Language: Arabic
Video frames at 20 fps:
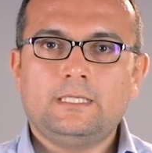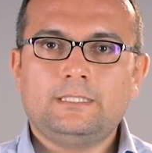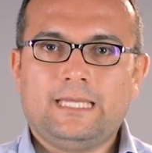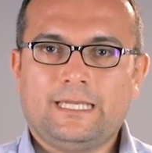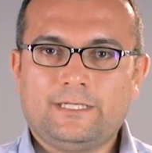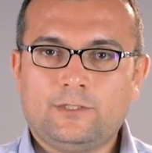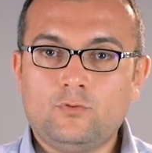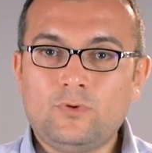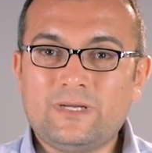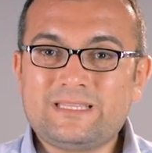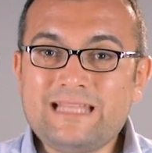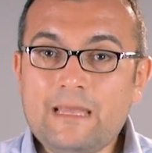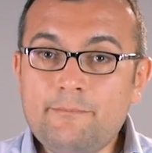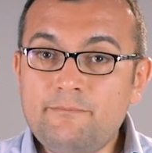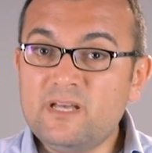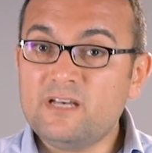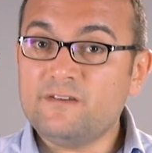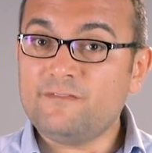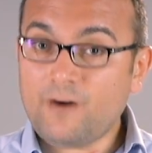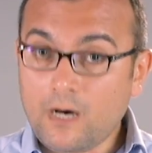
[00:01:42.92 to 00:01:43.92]
يعني هو
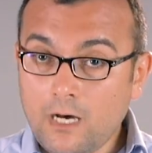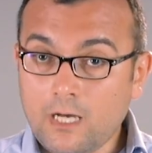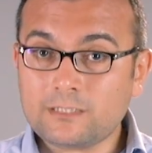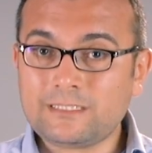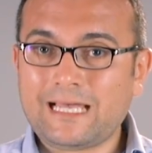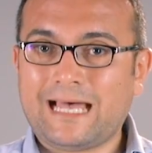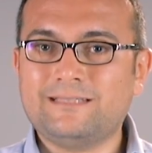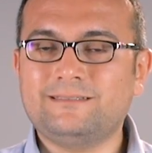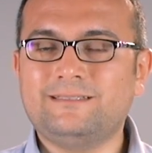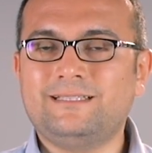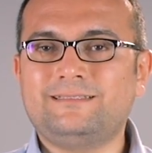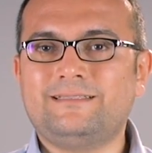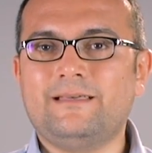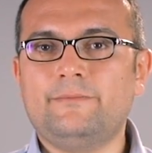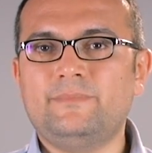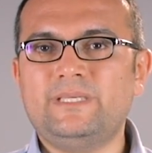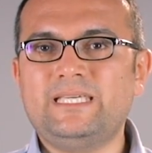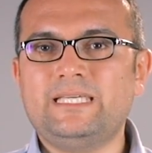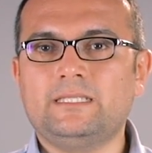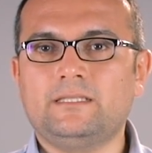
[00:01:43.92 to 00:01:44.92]
تنبه فقط عند
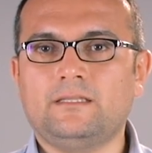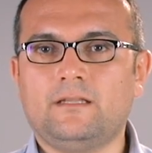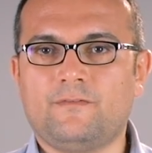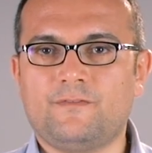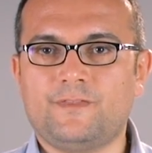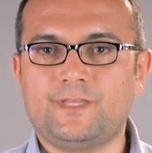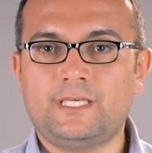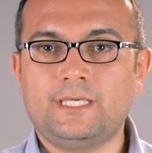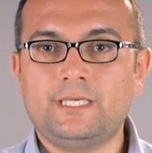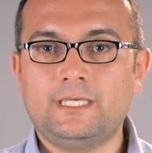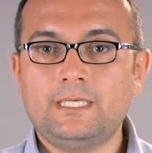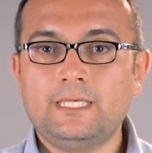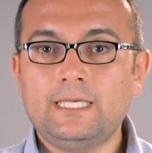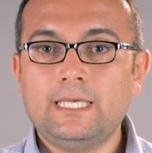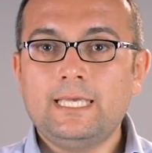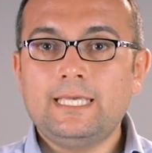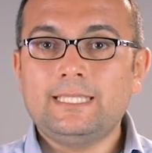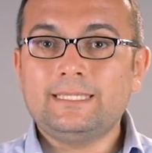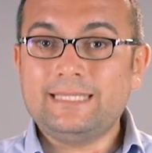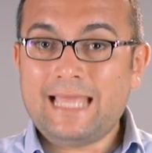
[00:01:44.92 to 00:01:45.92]
التنبيه اللفظي
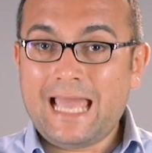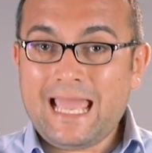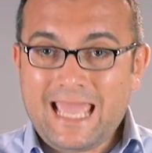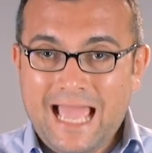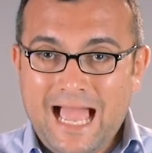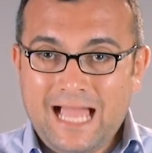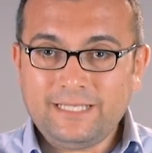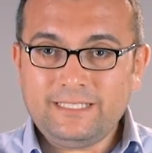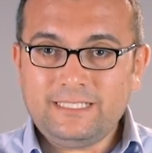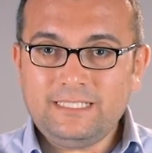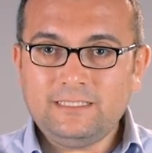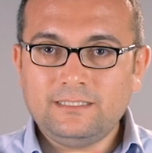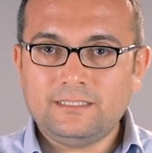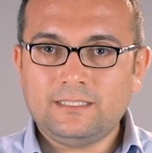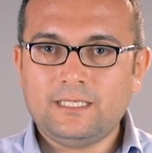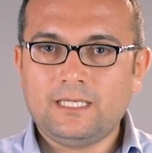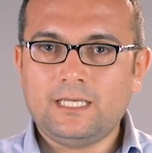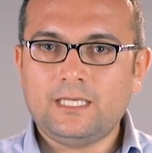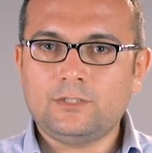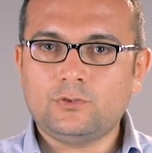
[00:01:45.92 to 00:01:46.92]
ده يعني
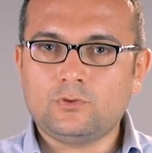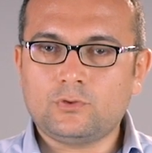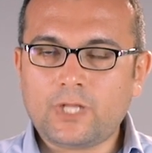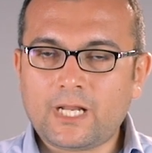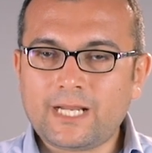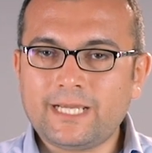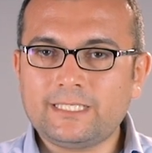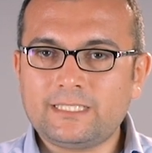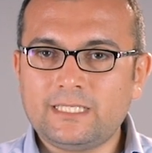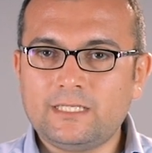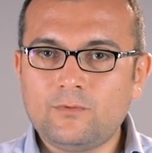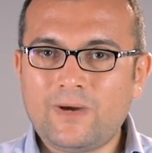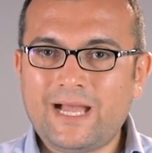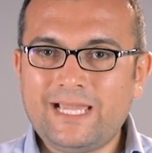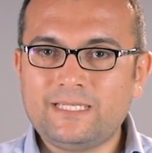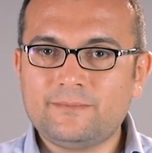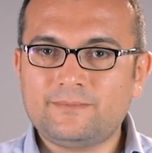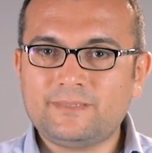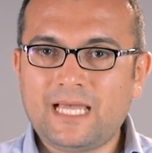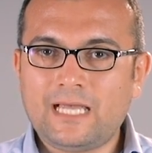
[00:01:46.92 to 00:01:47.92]
ان درجه
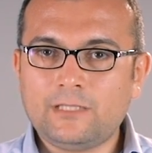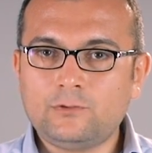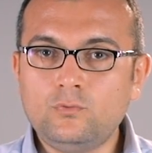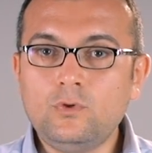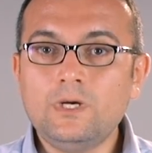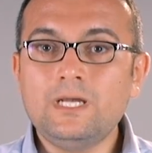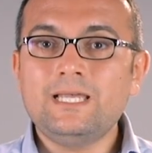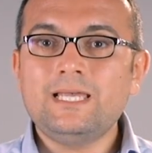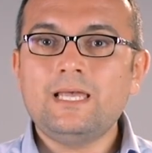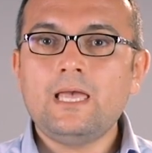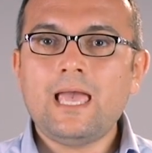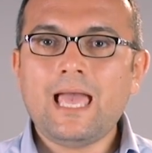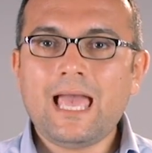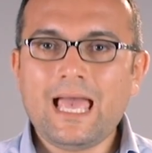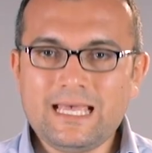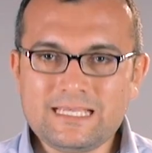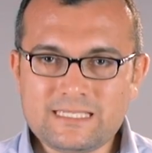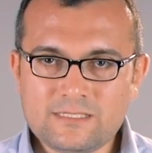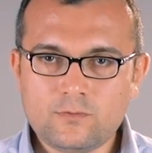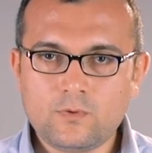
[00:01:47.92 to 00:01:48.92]
الوعي بتاعته
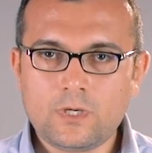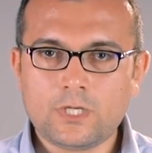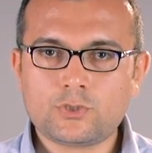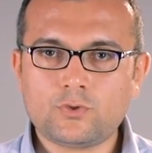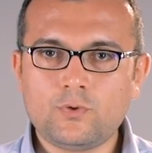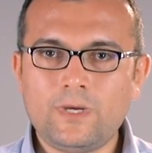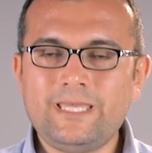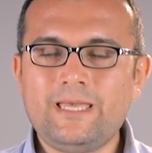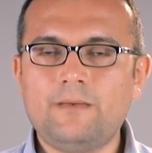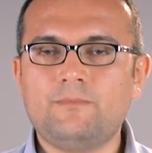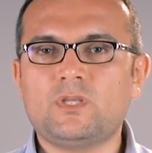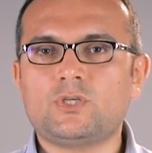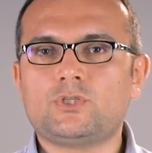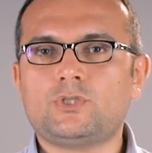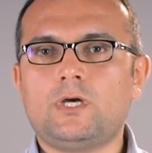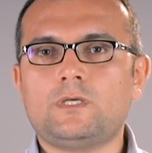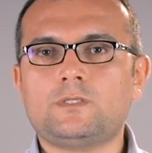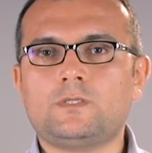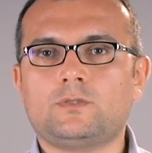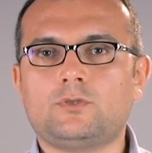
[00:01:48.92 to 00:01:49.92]
أسوأ شوية من
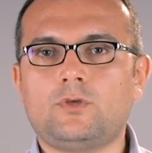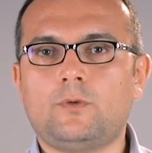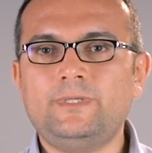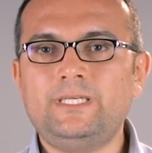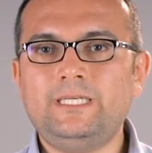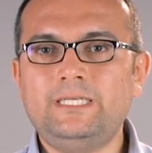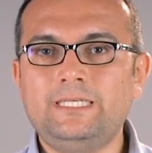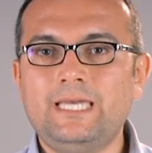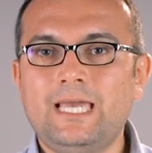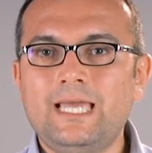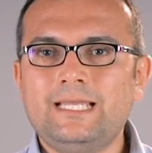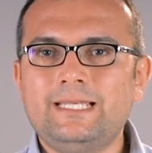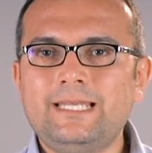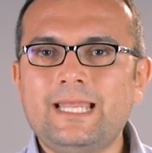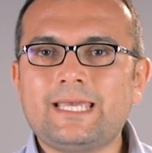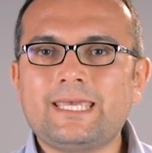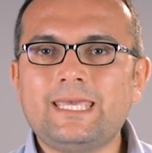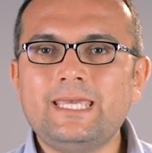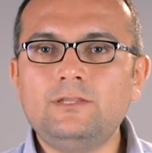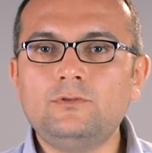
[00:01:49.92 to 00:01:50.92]
الشخص الطبيعي
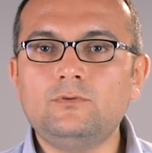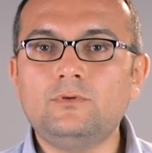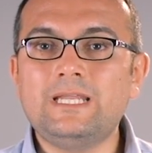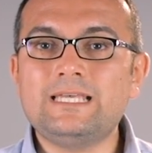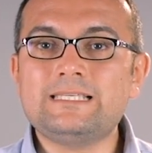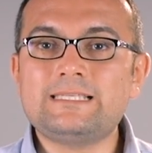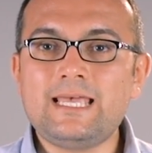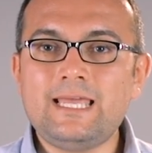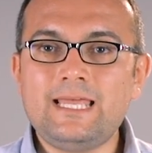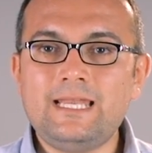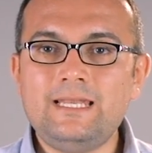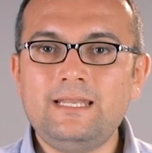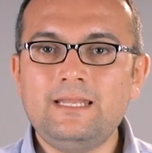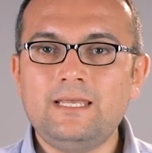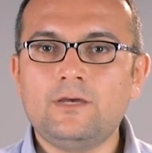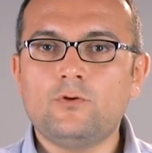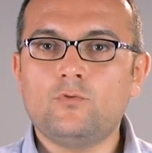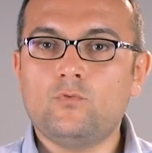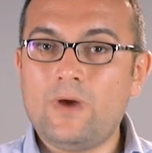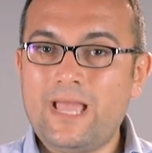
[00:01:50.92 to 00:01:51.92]
لكنه لازال
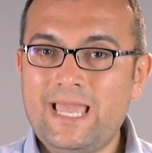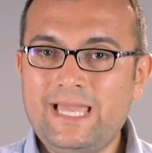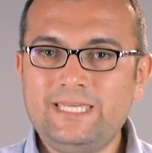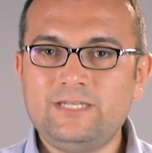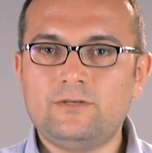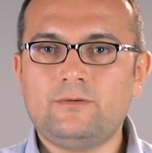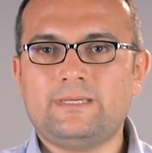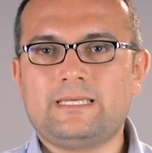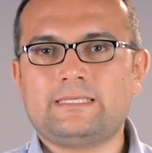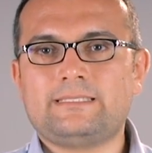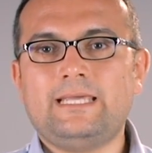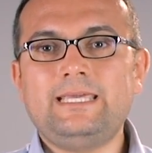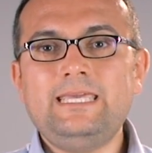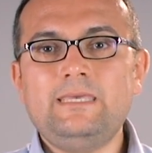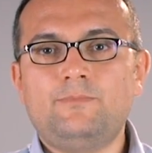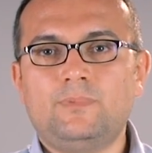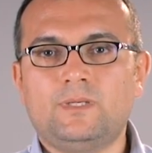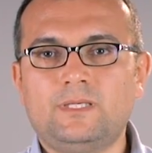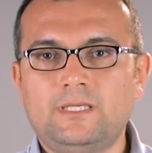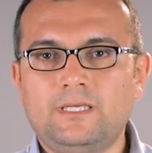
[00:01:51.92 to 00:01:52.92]
واعي
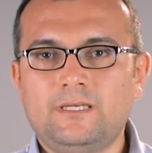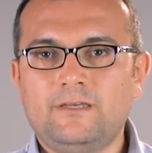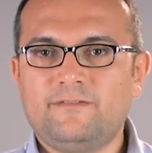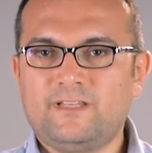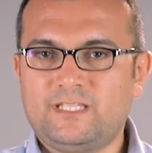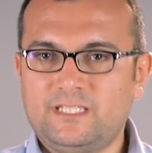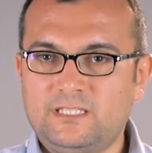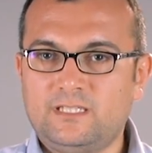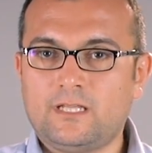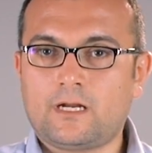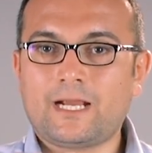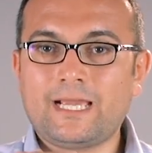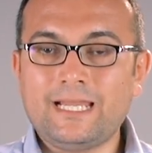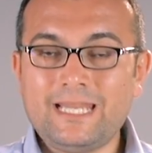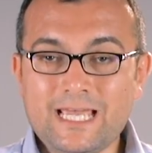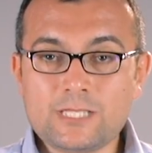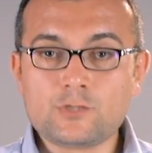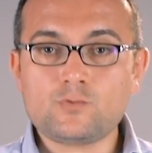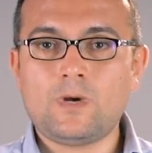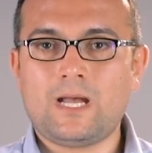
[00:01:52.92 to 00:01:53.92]
وبيستجيب فدي الدرجة
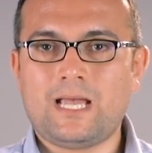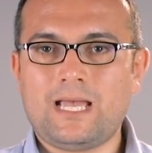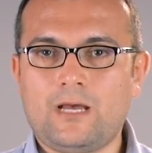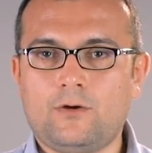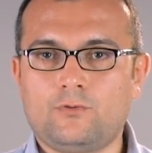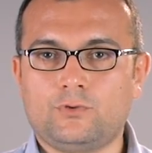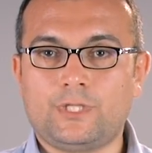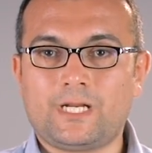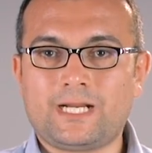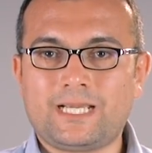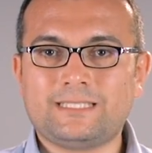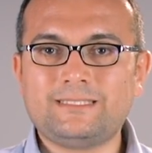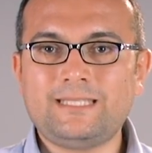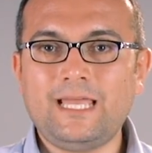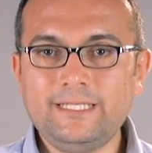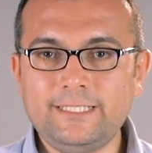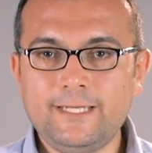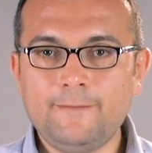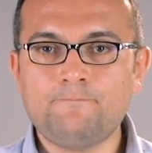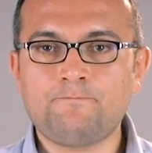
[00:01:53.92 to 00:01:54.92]
الأسوأ أو الدرجة
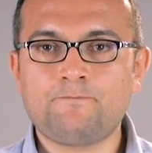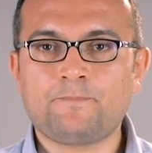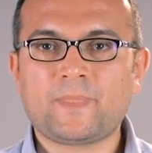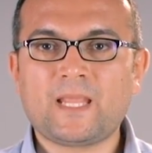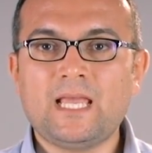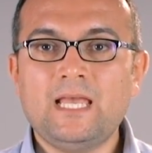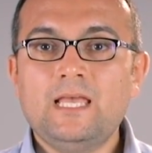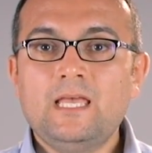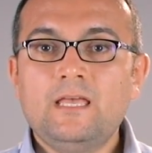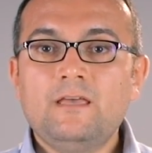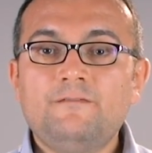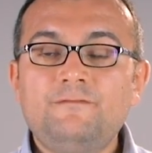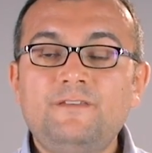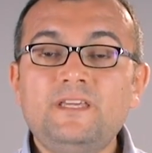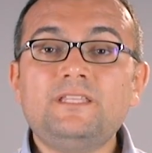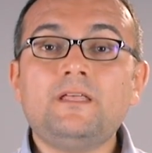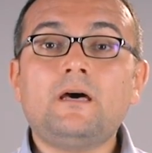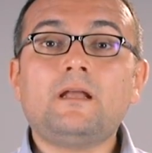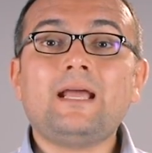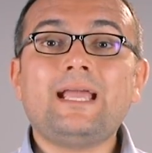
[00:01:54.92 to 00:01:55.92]
الثانية
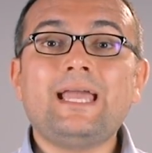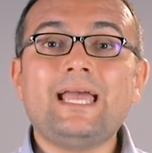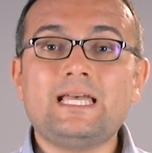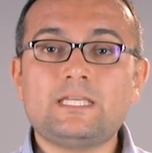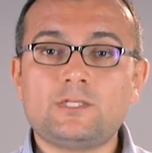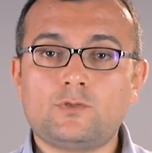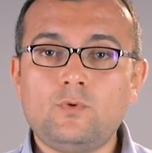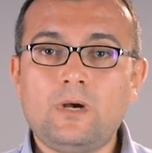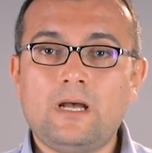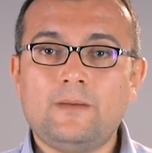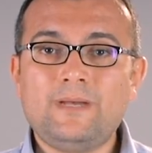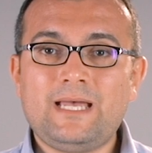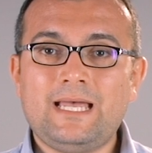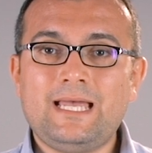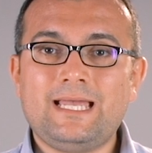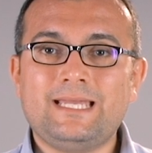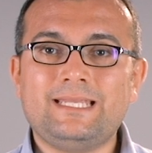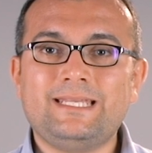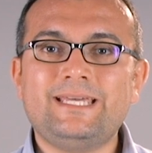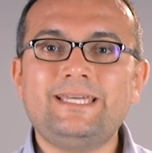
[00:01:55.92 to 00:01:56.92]
في درجة أسوأ
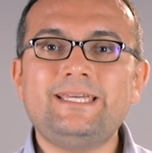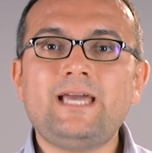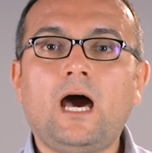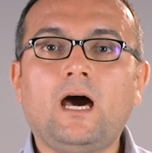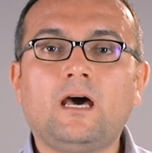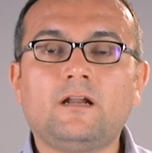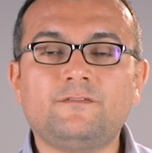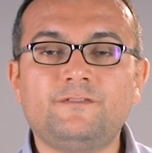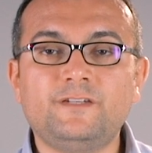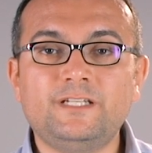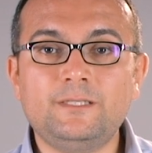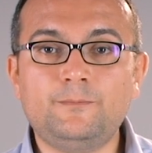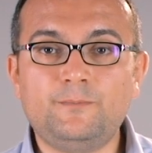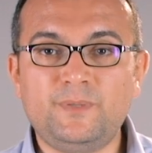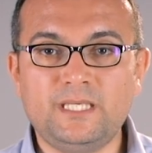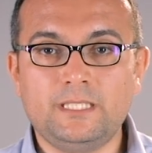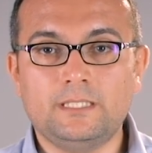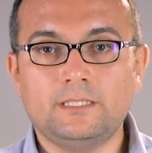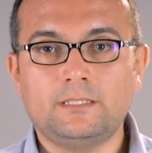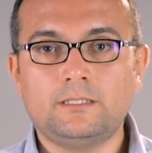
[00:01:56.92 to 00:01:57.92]
بقى اللي هي حرف
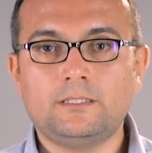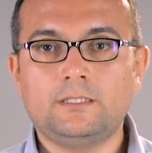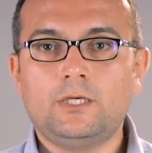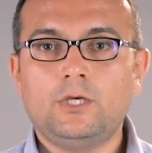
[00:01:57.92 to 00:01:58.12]
البي